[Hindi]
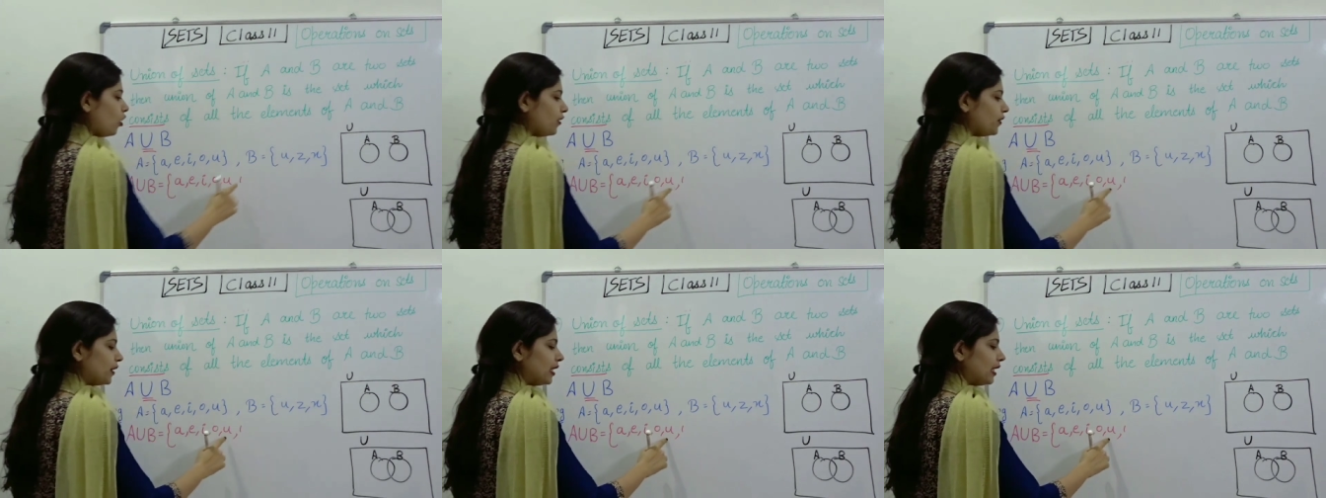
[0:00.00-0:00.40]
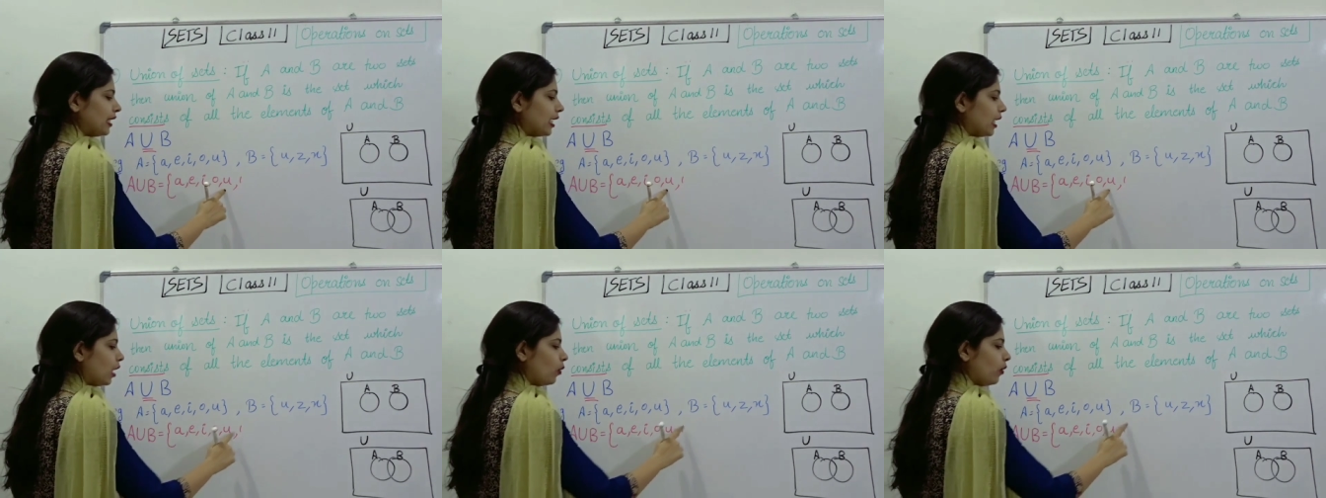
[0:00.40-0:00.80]
ऑलरेडी
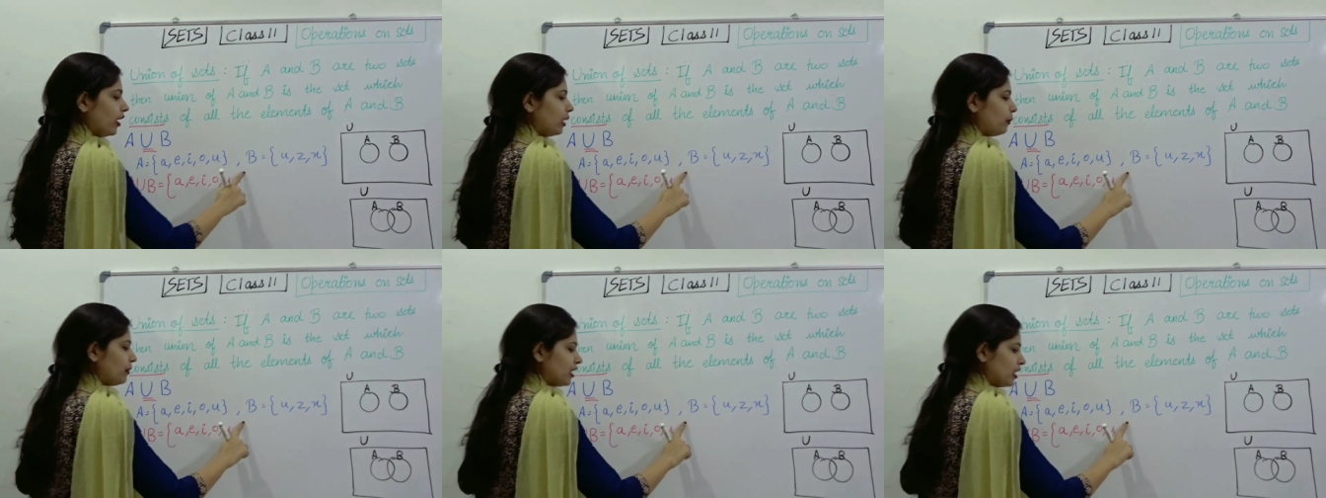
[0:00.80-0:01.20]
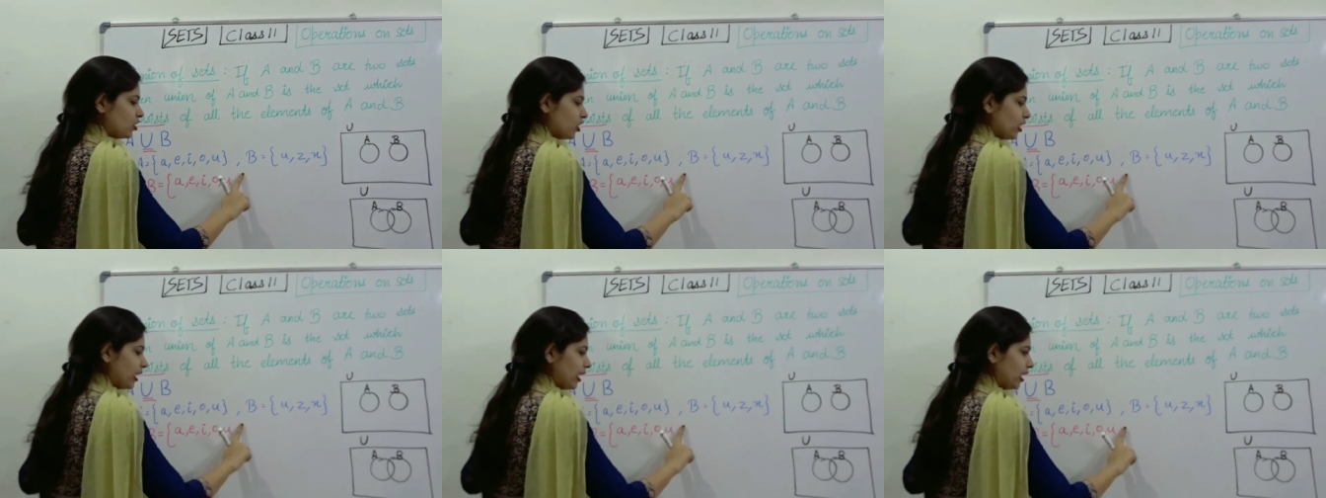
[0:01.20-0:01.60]
लिखा हुआ
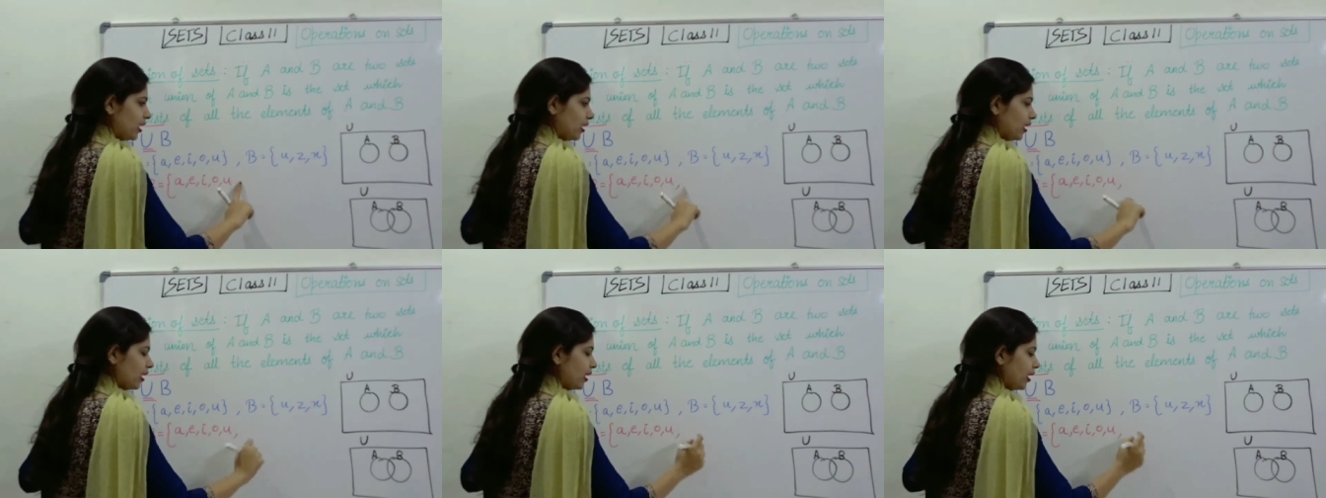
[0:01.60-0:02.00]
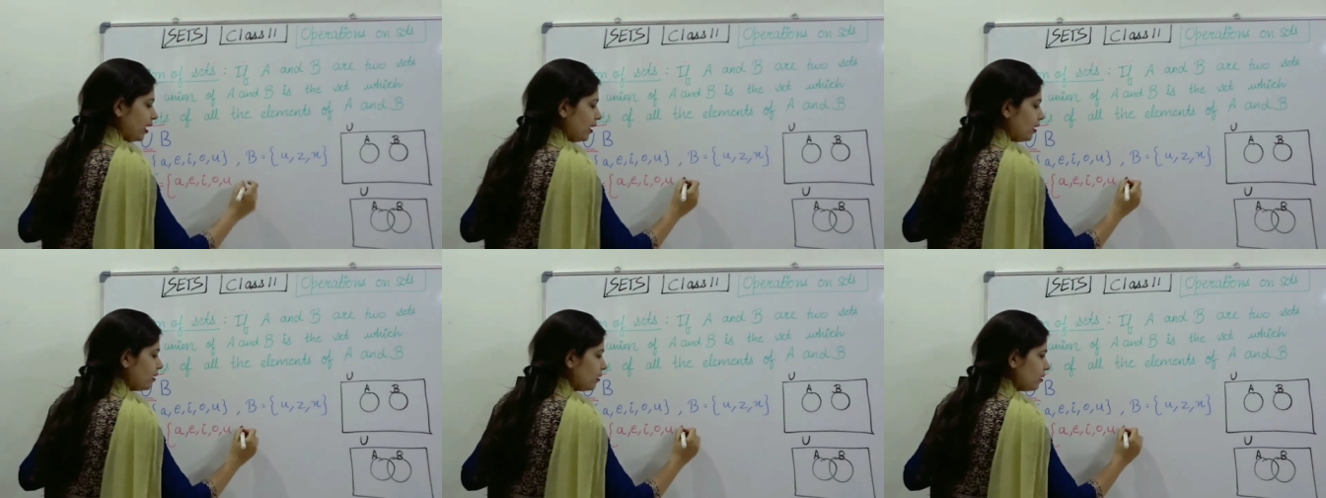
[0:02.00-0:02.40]
रिपीटिशन नहीं
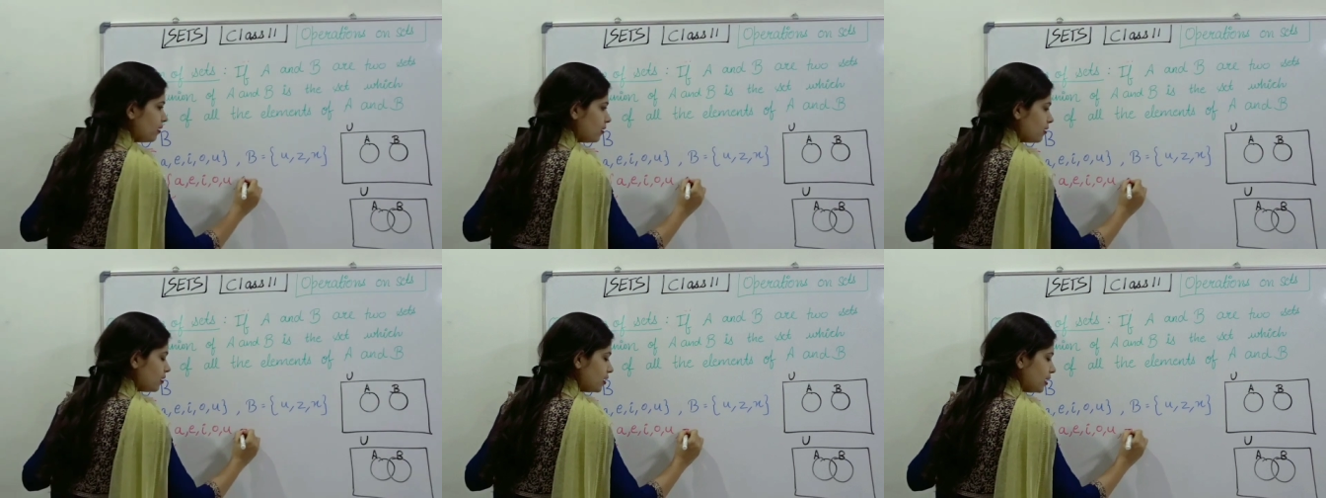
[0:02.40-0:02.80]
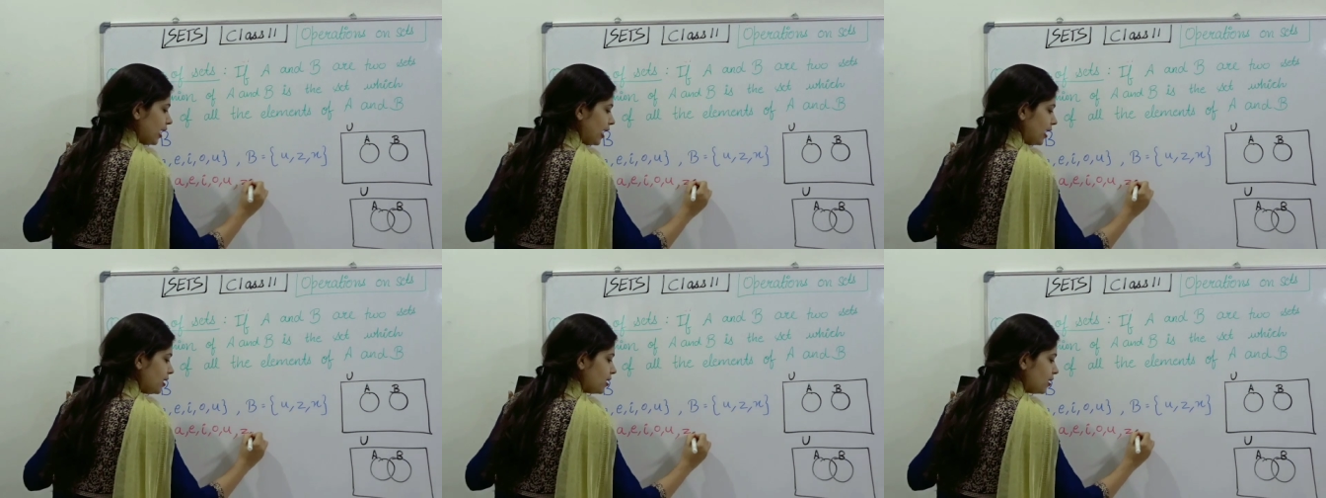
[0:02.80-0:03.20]
करेंगे
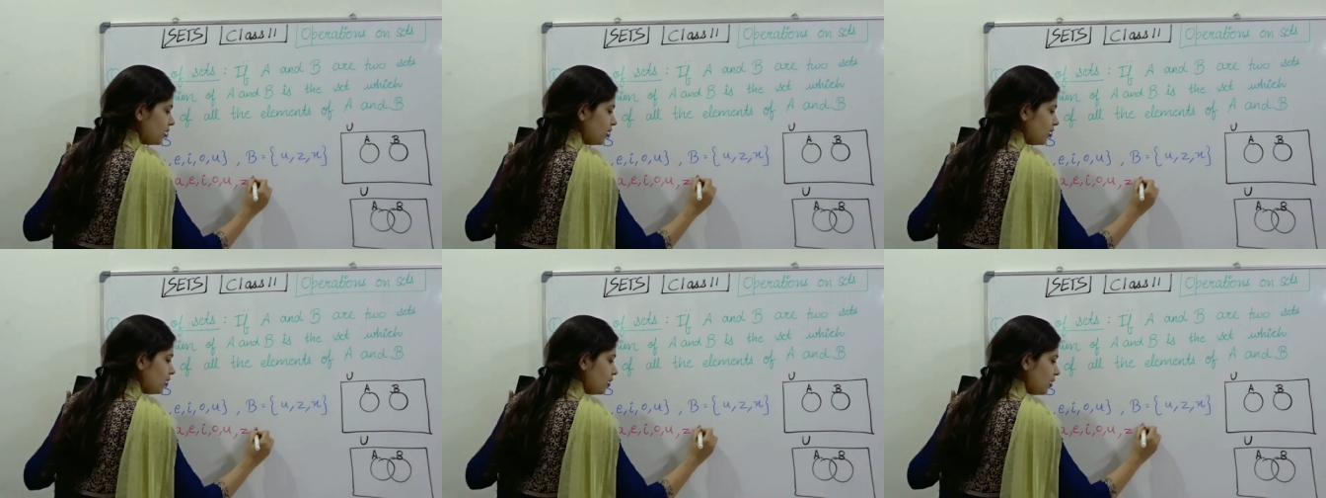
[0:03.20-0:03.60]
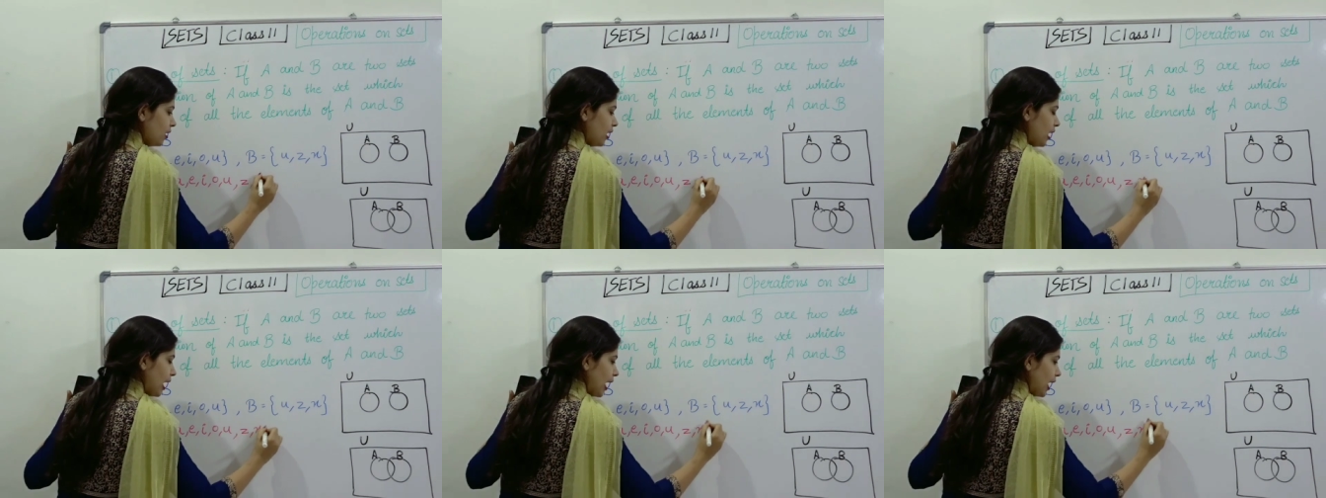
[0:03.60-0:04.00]
जेड
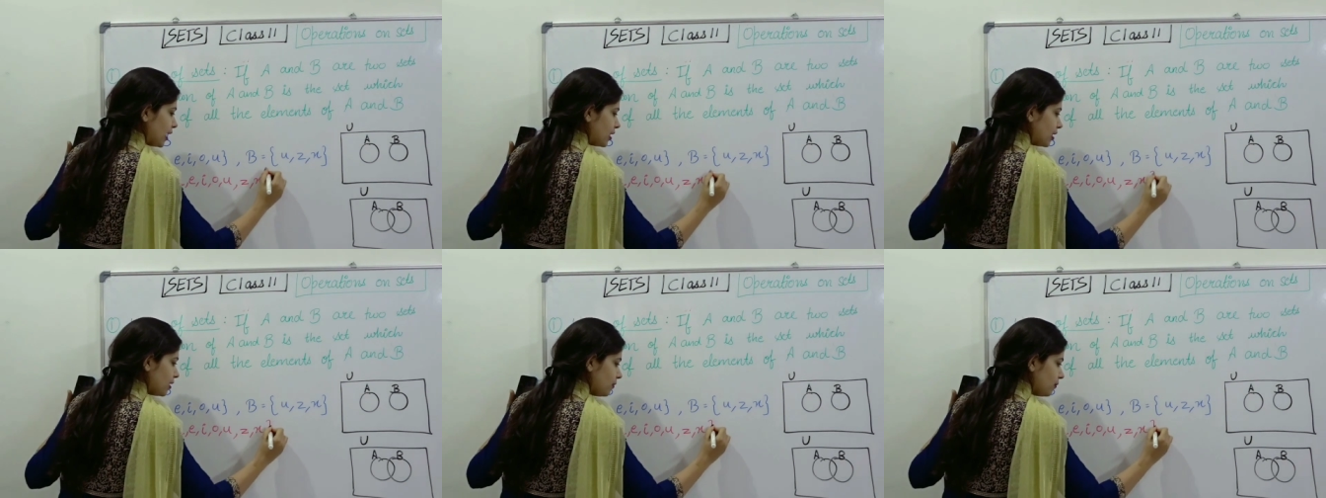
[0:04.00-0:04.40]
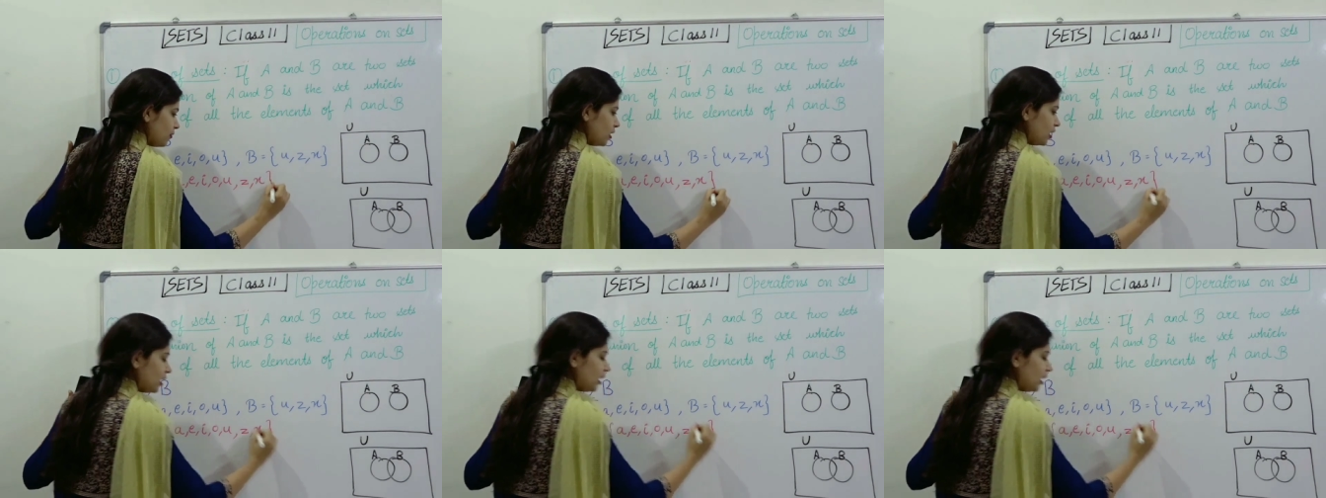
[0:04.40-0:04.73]
एक्स